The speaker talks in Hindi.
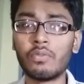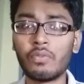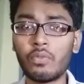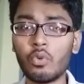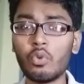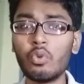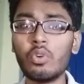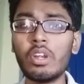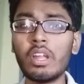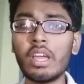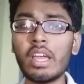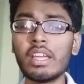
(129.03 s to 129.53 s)

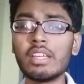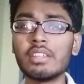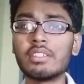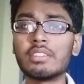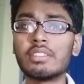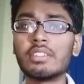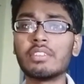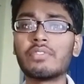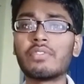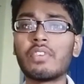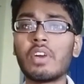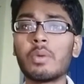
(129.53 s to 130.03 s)
फुल एच
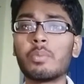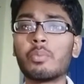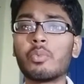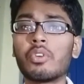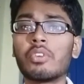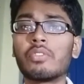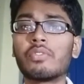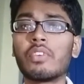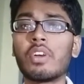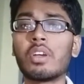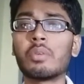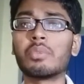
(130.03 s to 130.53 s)
डी
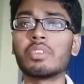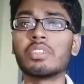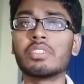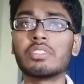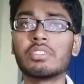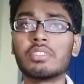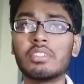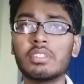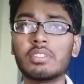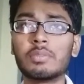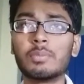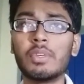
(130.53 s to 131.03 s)
फाइव
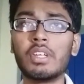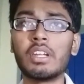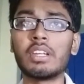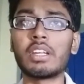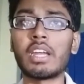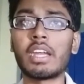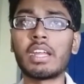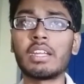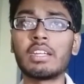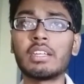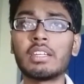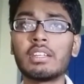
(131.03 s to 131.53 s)
इंच डिस्प्ले
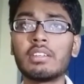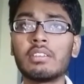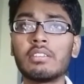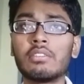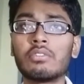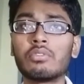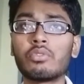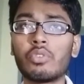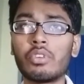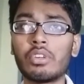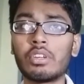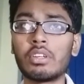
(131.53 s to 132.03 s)

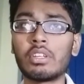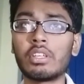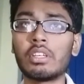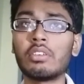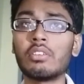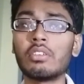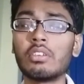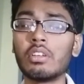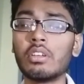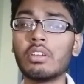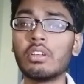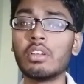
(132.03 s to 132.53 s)

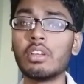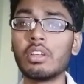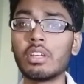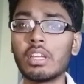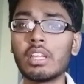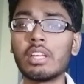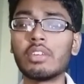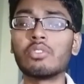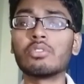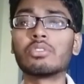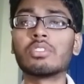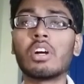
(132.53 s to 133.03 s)
1920
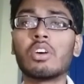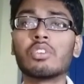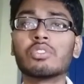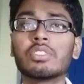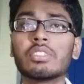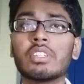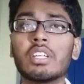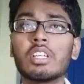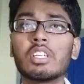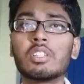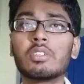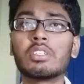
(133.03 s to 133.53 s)
इंटू
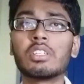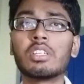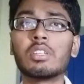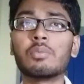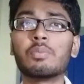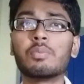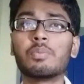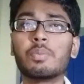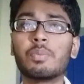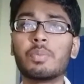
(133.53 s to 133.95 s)
थाउजेंड एट्टी